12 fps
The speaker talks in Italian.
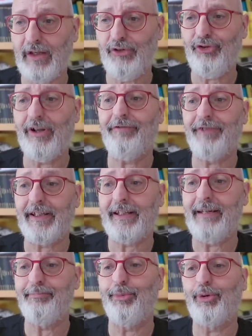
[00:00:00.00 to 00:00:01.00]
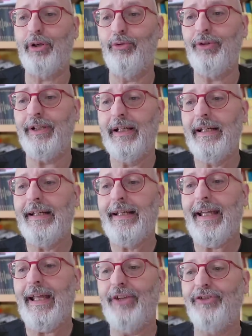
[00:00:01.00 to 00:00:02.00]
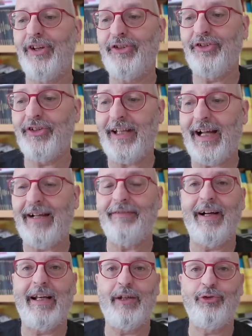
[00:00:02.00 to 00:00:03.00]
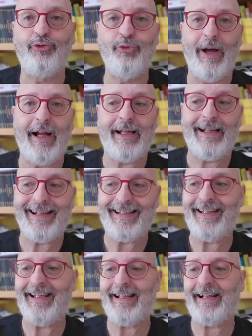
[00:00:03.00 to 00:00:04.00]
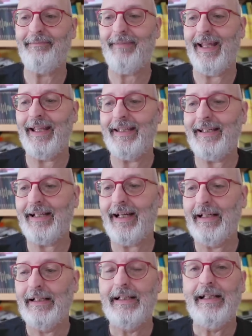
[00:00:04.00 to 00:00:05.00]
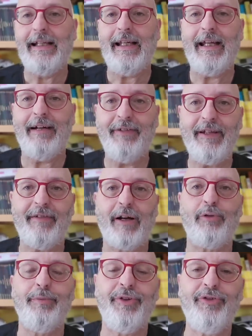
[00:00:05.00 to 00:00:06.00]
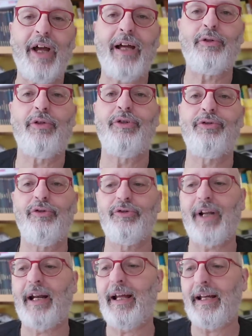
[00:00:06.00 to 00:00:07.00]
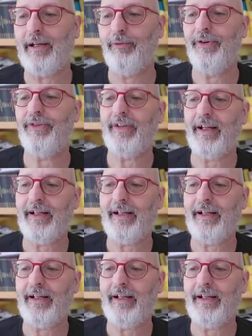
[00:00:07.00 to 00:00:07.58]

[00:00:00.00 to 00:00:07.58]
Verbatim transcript: Cioè nel frattempo che lui esercitava la sua carriera medica e aveva cominciato a riscontrare questa